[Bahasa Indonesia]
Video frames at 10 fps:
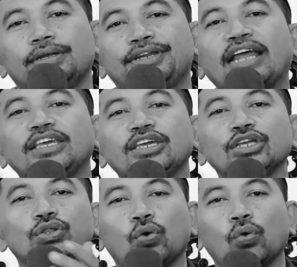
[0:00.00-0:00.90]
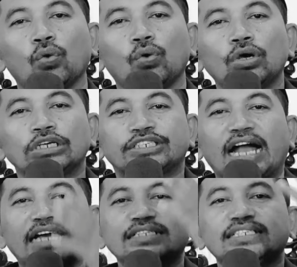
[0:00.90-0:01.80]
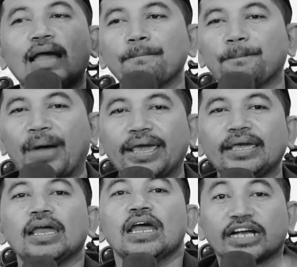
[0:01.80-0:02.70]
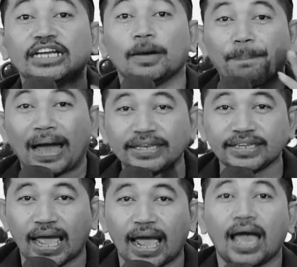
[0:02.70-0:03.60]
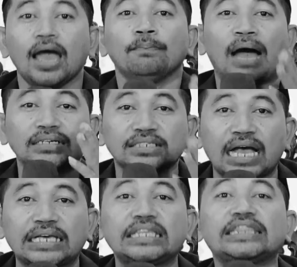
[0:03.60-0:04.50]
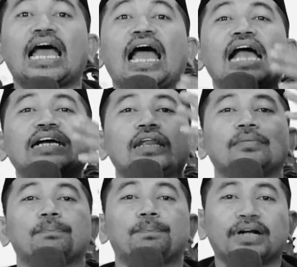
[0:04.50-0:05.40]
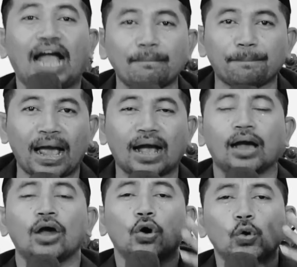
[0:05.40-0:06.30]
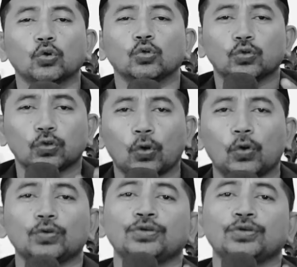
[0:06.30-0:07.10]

Dari itu, jangan sampai ke depannya bangsa kita akan gampang untuk